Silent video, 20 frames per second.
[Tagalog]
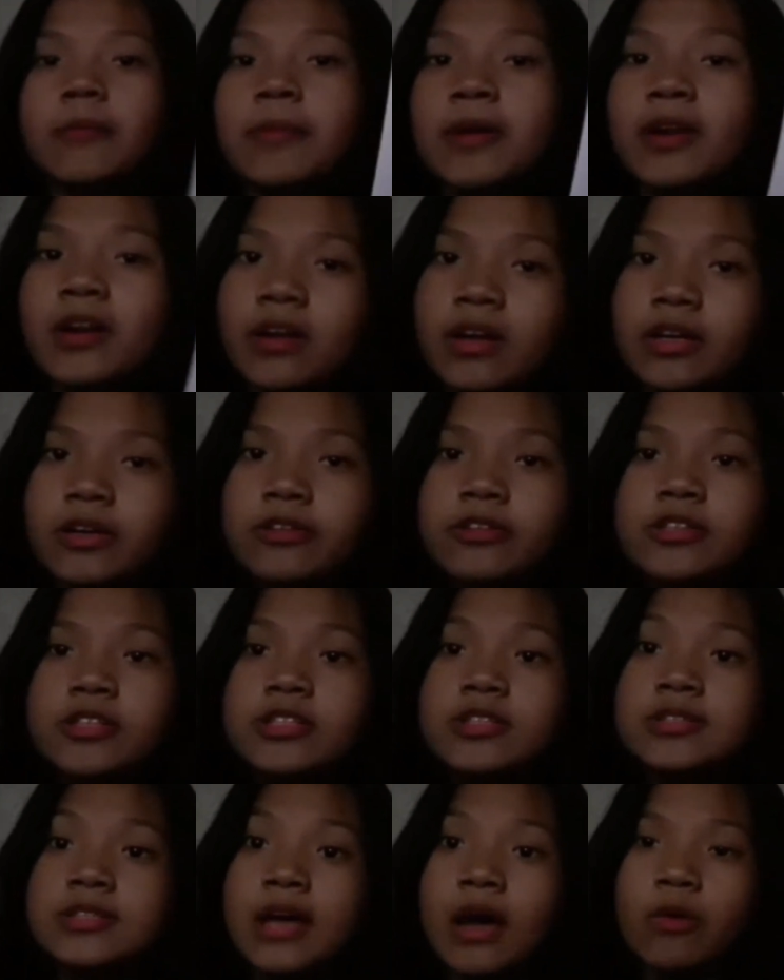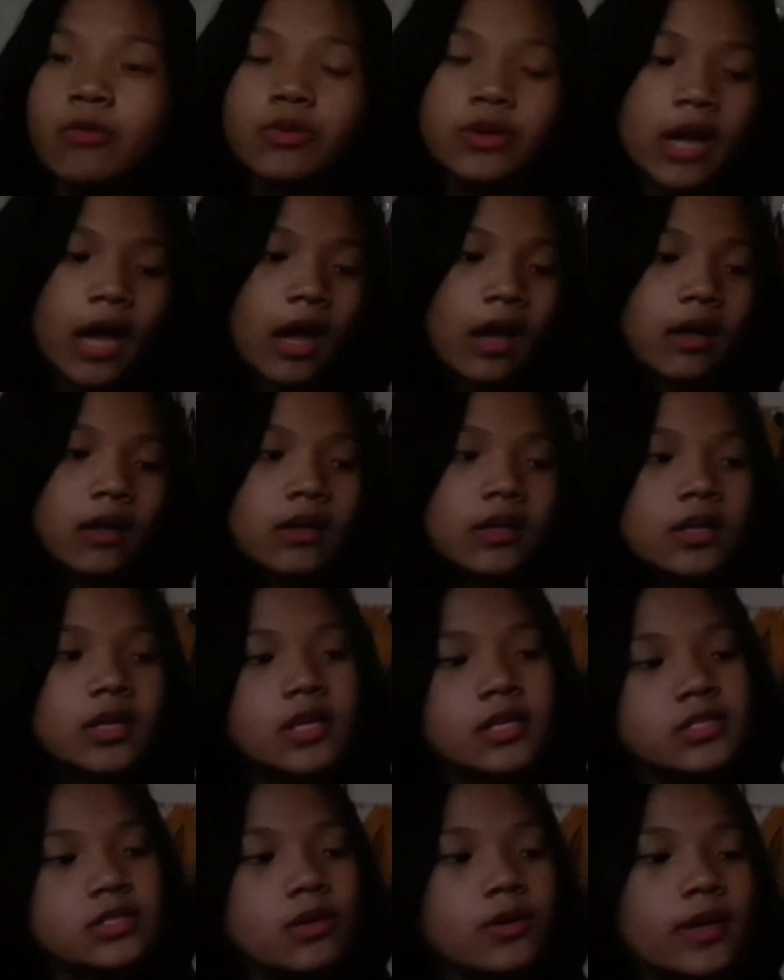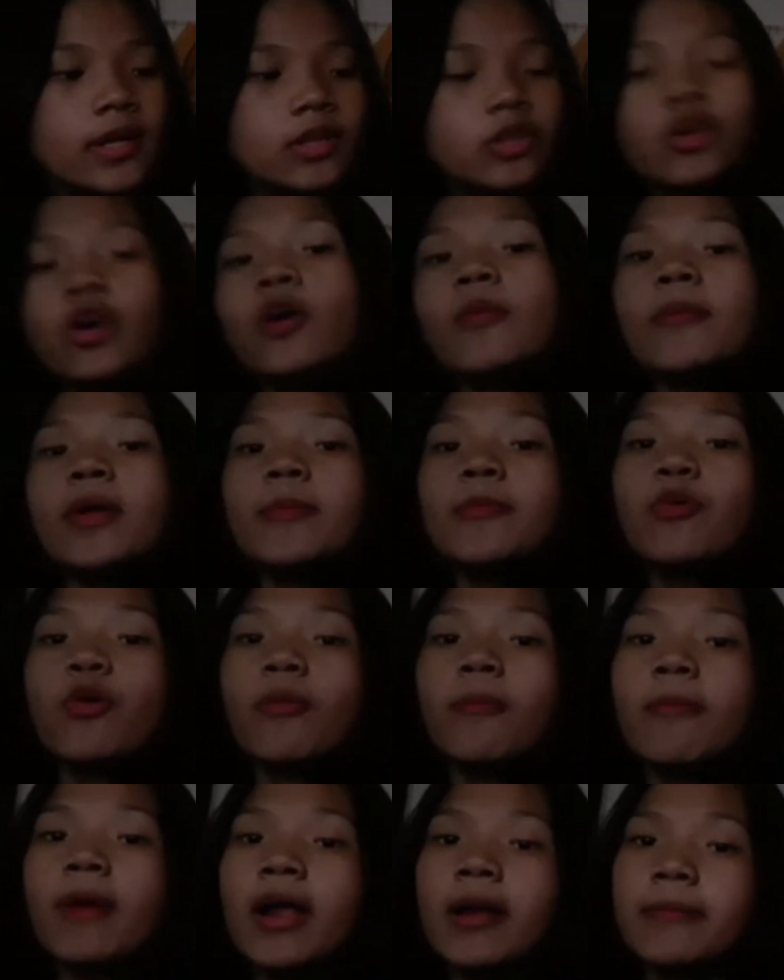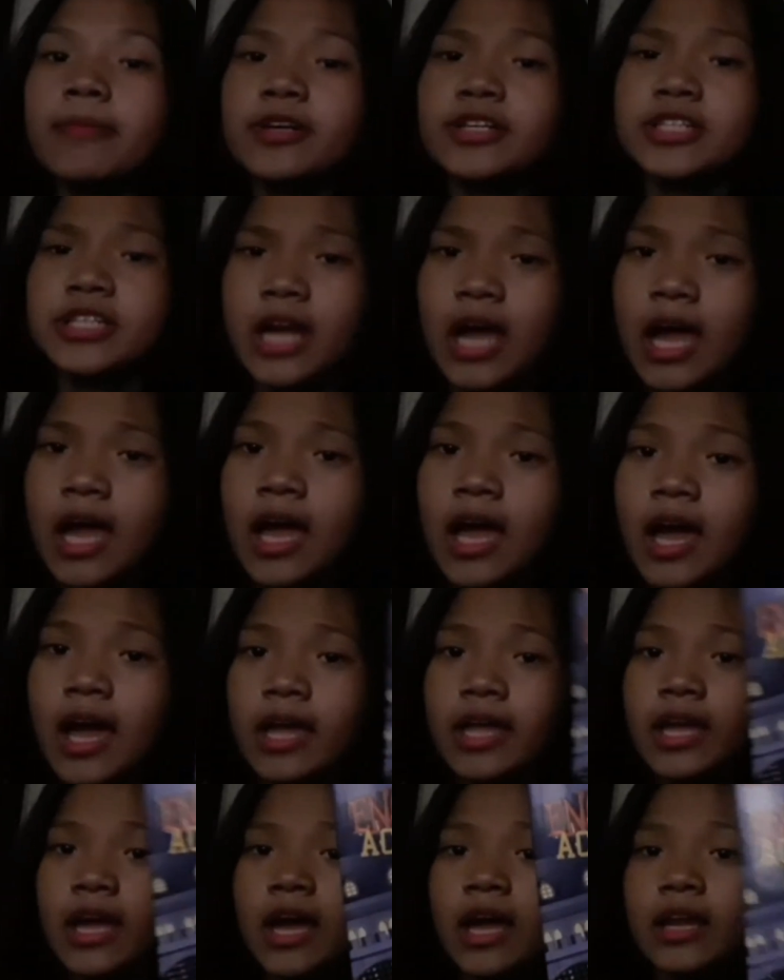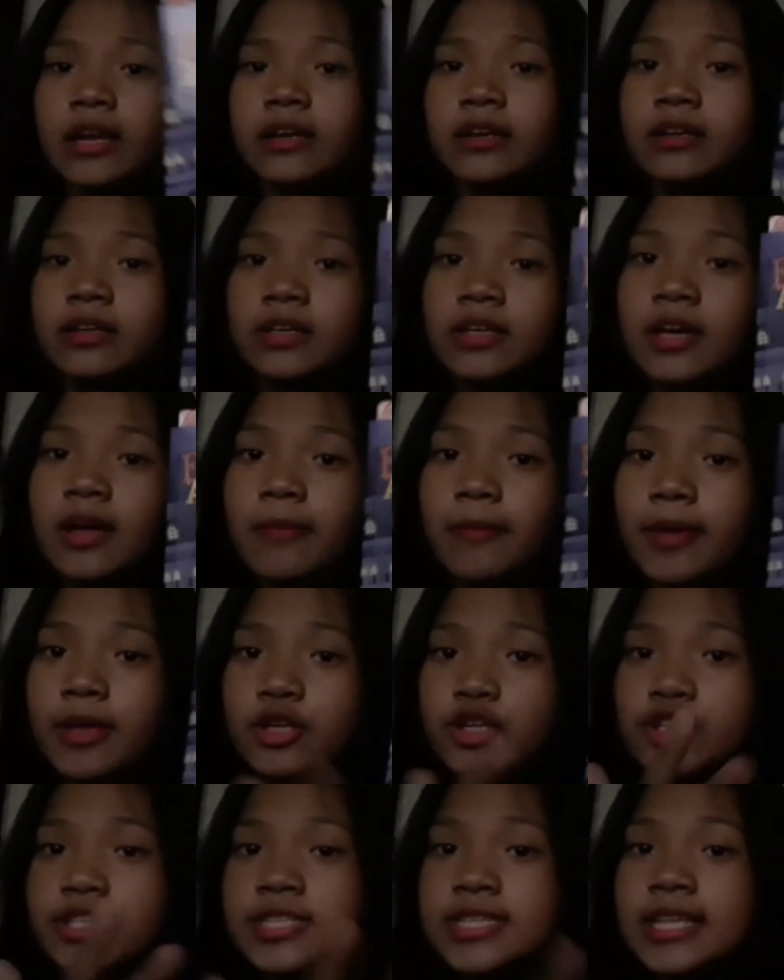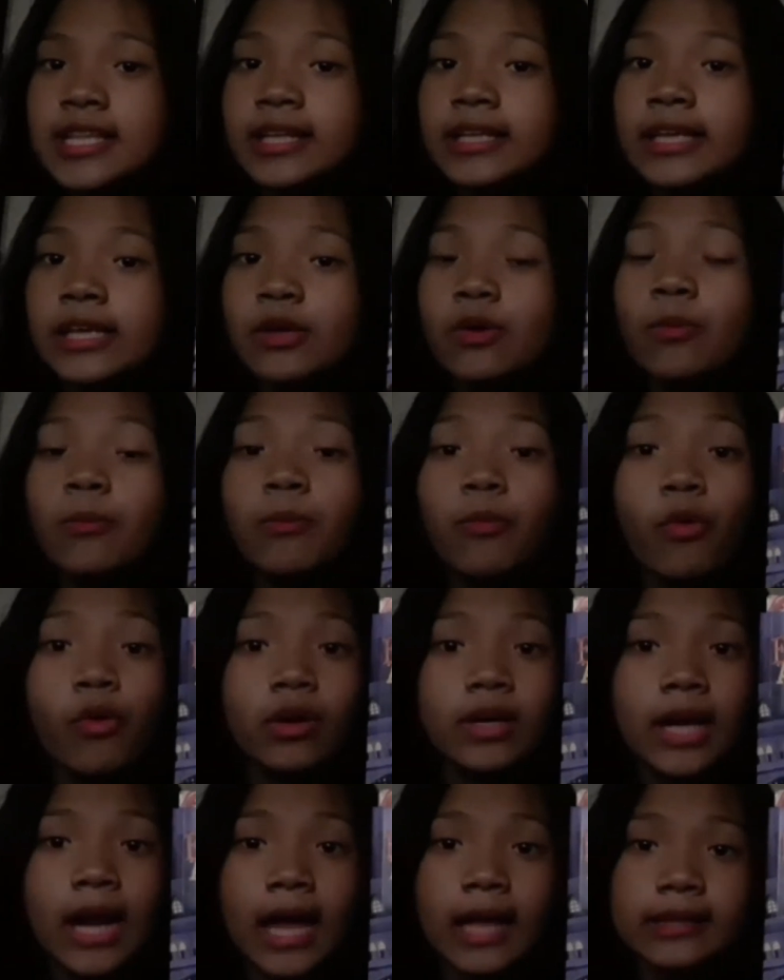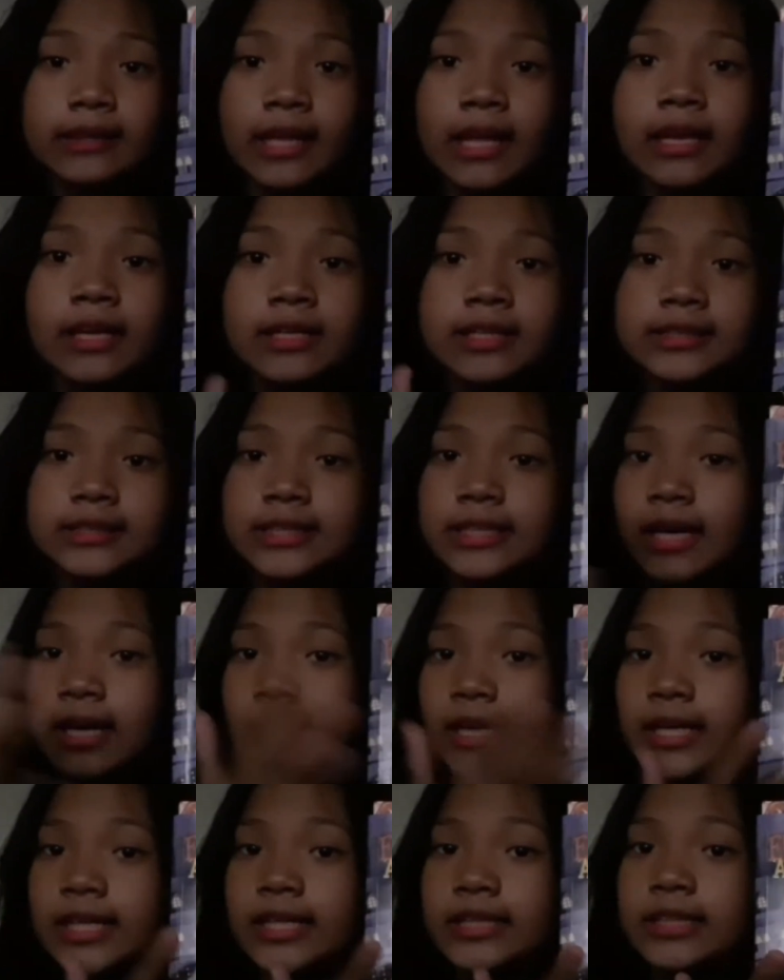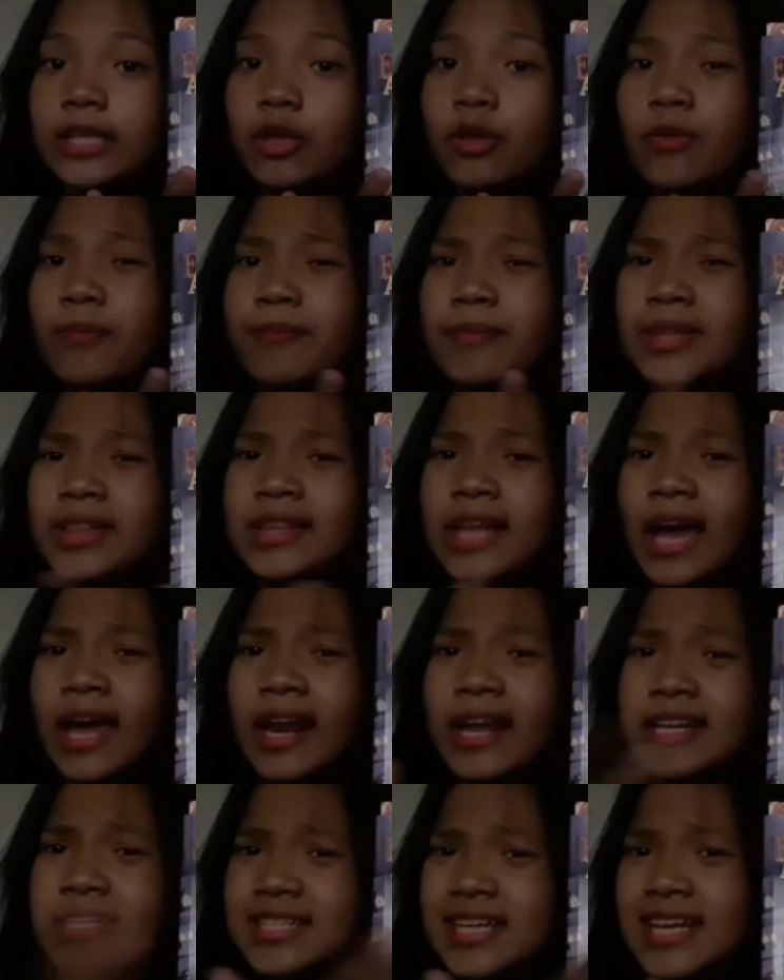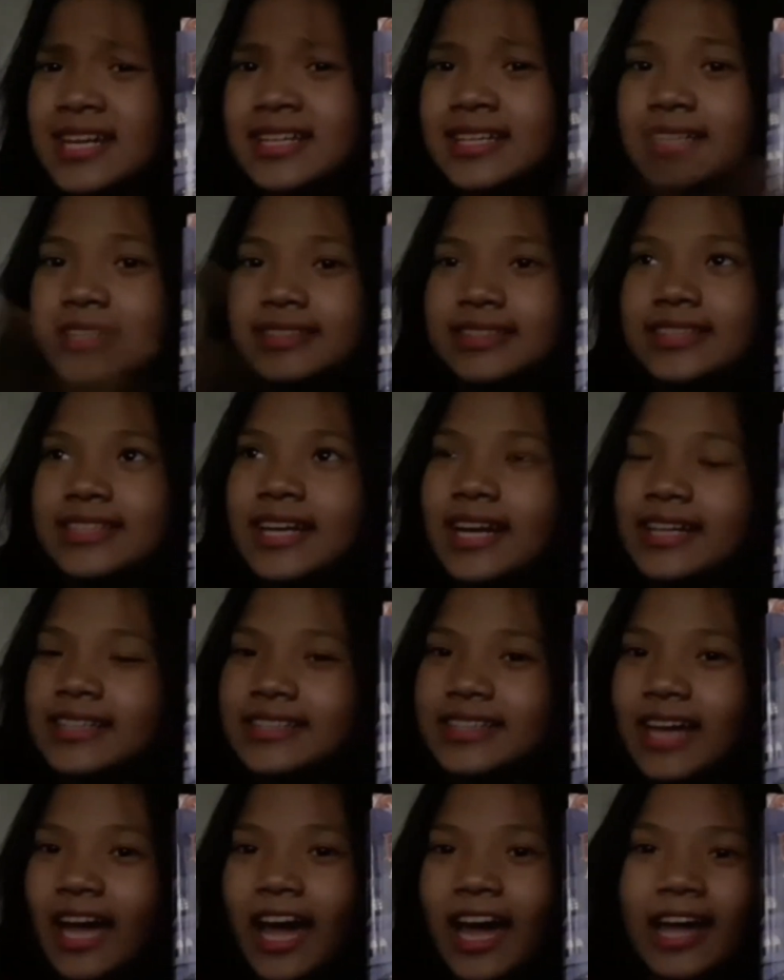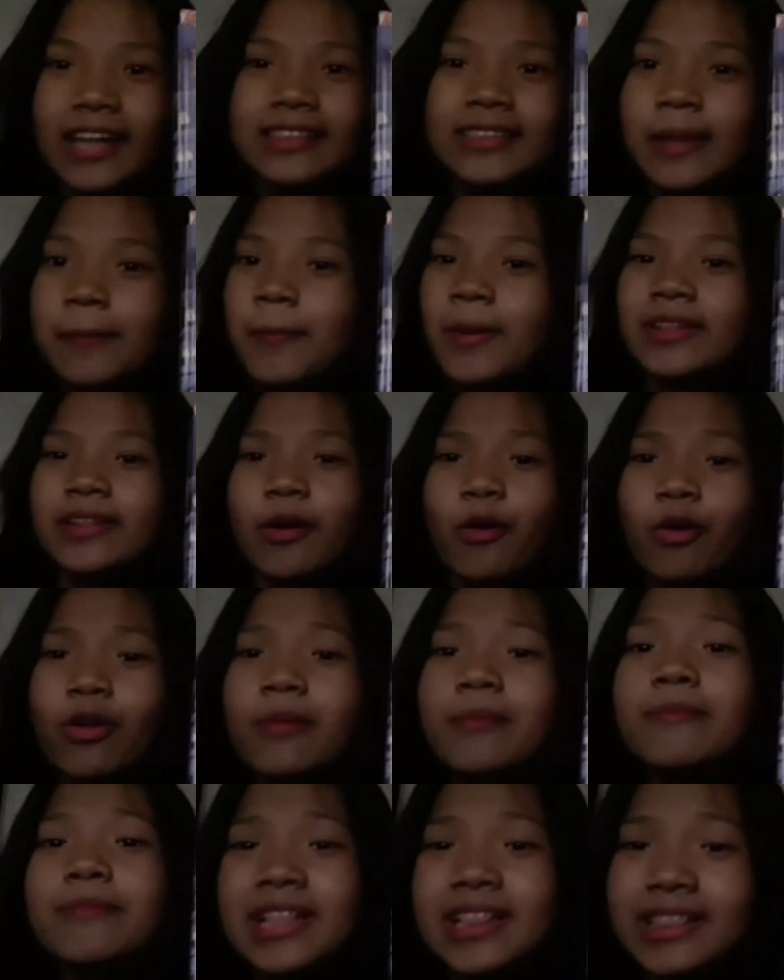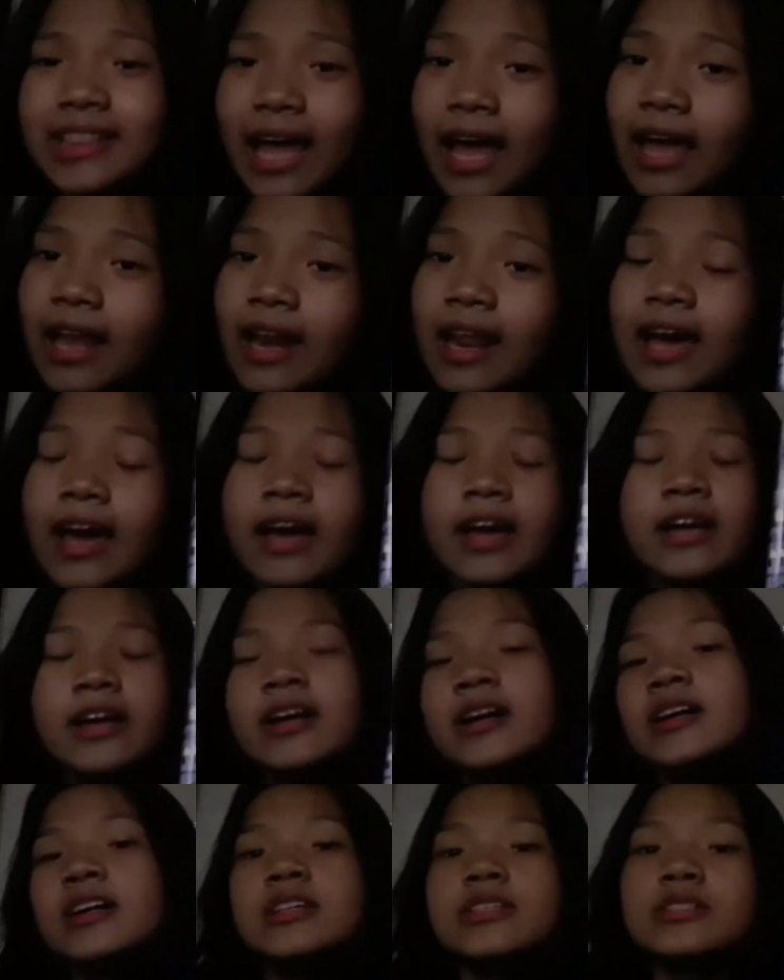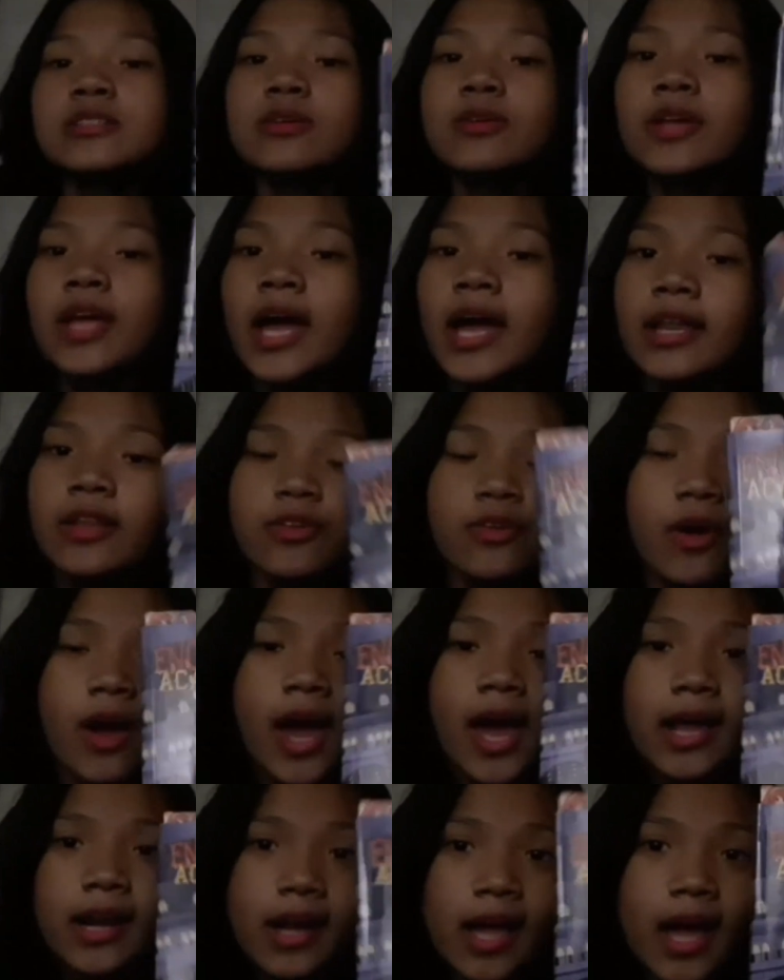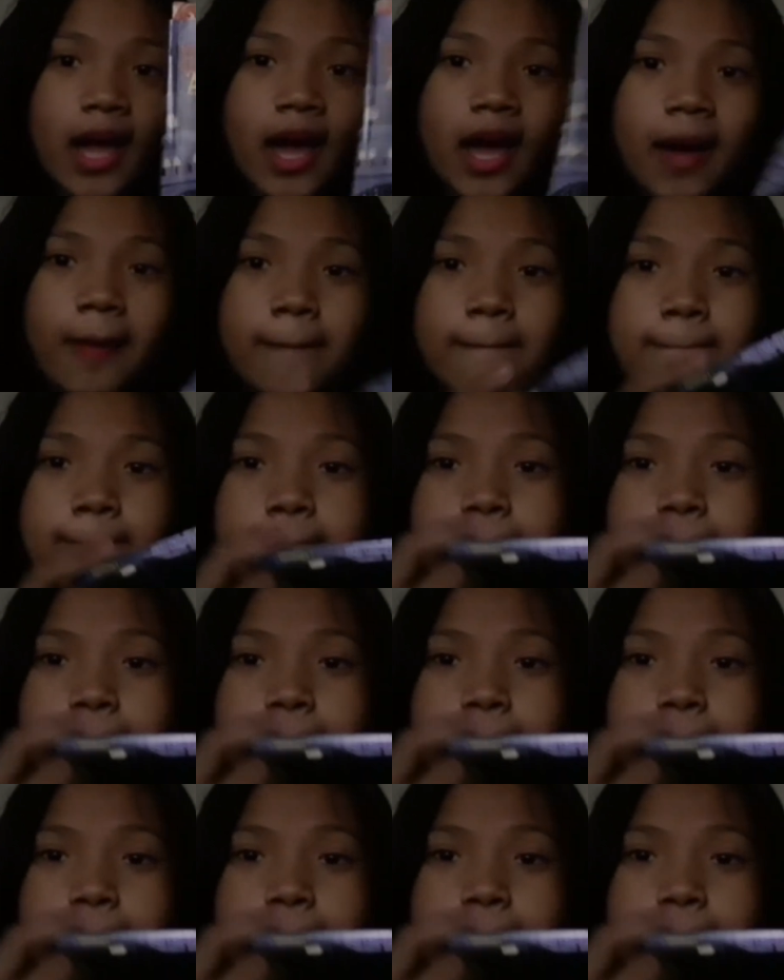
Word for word: Parang ganun din sa una. So, ito, may bookmark pa siya. Ayan. Medyo silky yung book natin kasi nakikita yung bintana dyan. Kasi tapat ako ng bintana. So, yan yung harap.